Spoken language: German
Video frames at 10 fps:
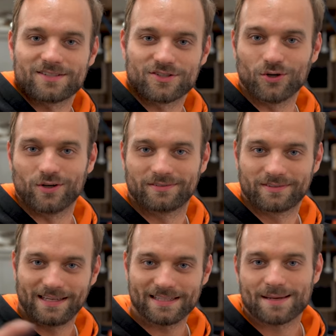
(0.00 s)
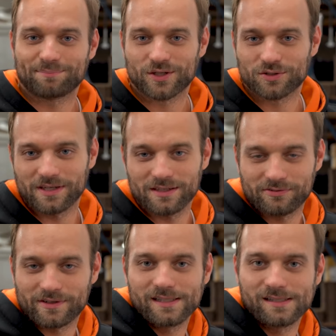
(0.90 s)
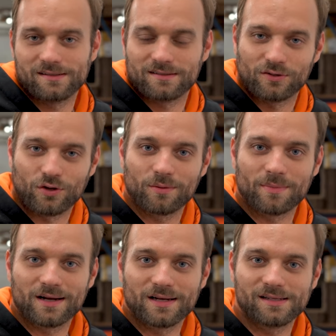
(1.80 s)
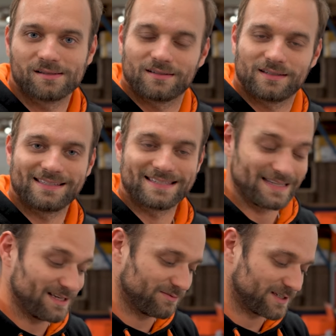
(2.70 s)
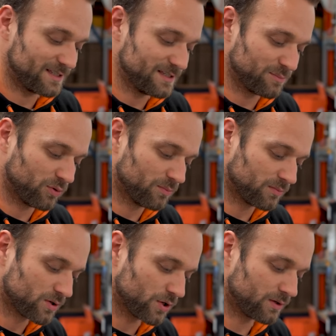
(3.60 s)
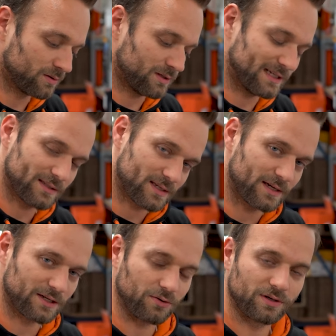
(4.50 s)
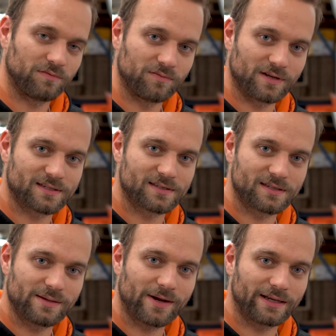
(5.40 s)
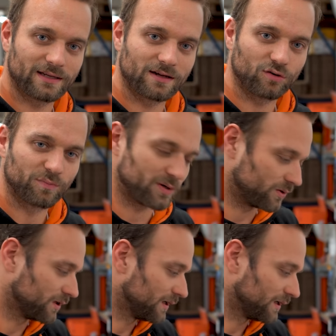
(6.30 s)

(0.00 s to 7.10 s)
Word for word: So, jetzt habt ihr auf jeden Fall nochmal gesehen, was diese Pumpen können. Jetzt zeige ich euch, wie wir das System eigentlich aufbauen.